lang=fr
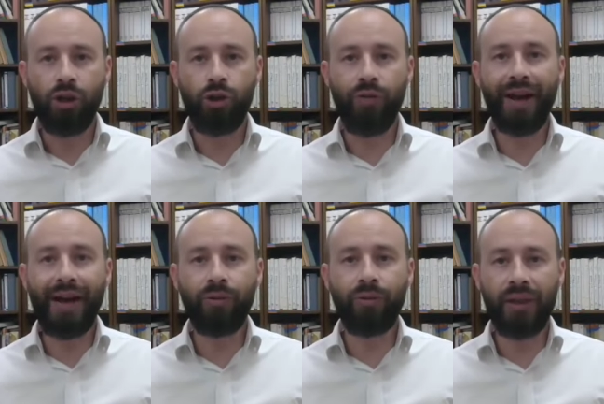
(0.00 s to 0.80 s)
je vais
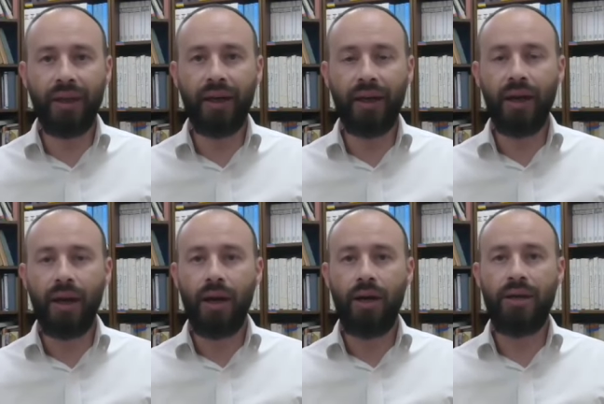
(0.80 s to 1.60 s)
raconter
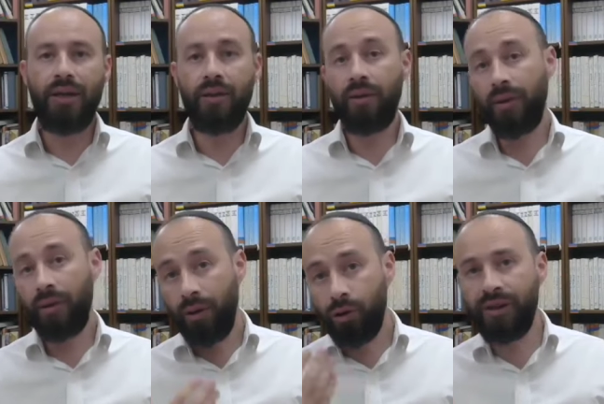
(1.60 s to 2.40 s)

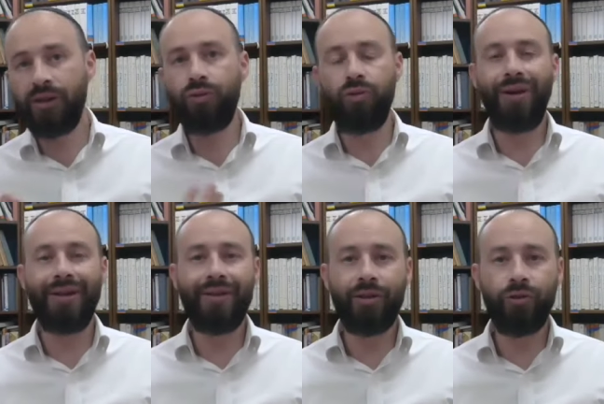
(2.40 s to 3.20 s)
le, discours,
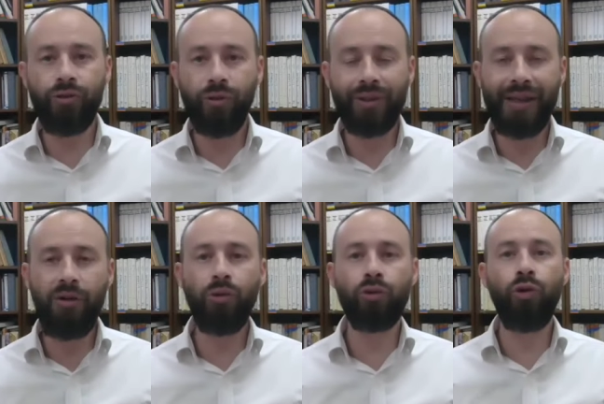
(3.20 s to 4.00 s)
la discussion qui a
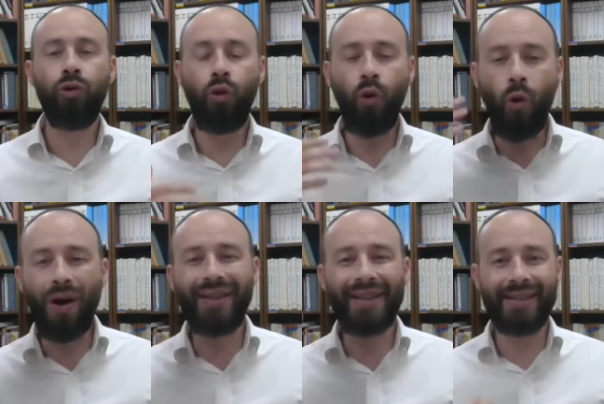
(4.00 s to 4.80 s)
eu entre ce
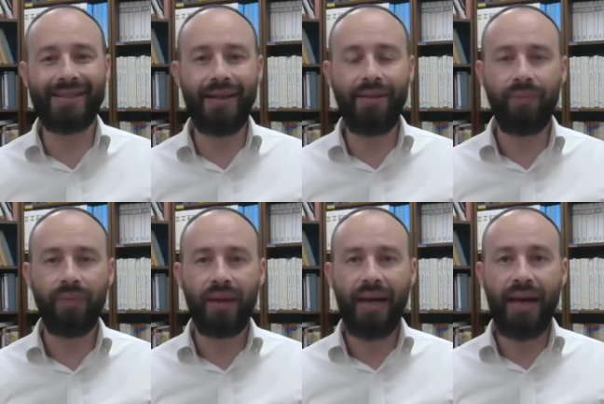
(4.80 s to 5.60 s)
roi des Khazars
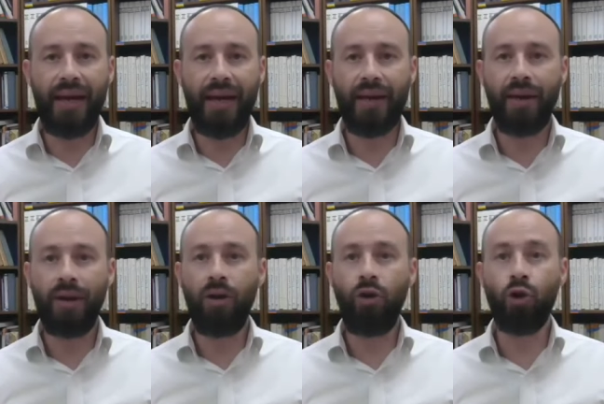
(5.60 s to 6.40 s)
et
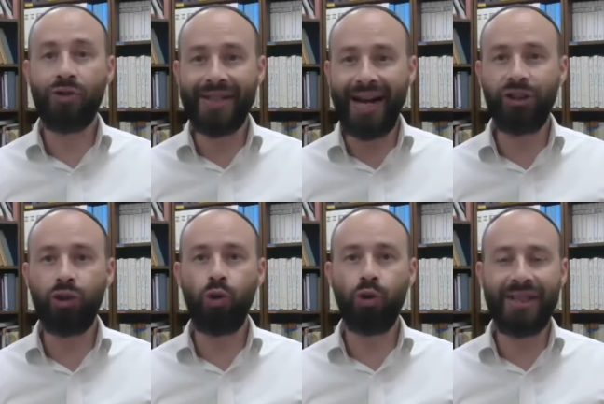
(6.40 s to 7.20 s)
le
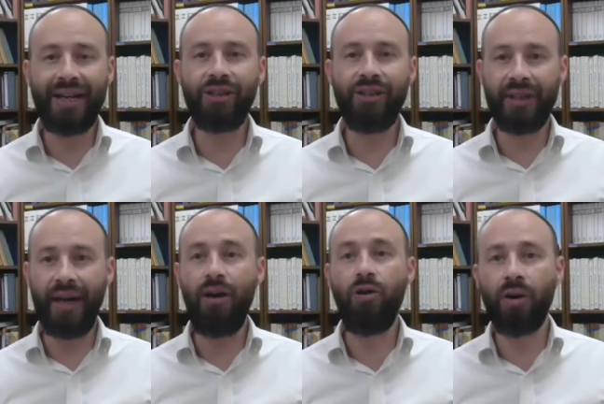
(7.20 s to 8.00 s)
sage, le sage
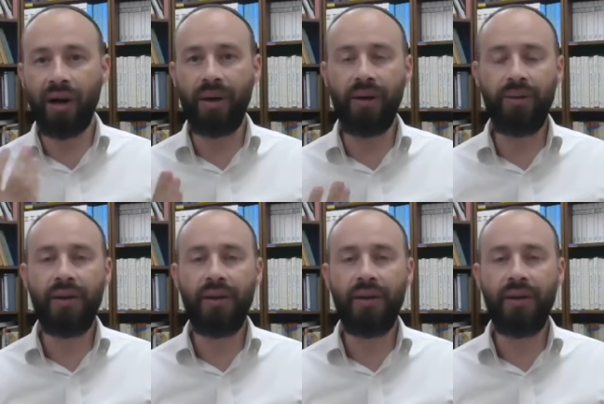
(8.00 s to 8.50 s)
d'Israël, le rabbin,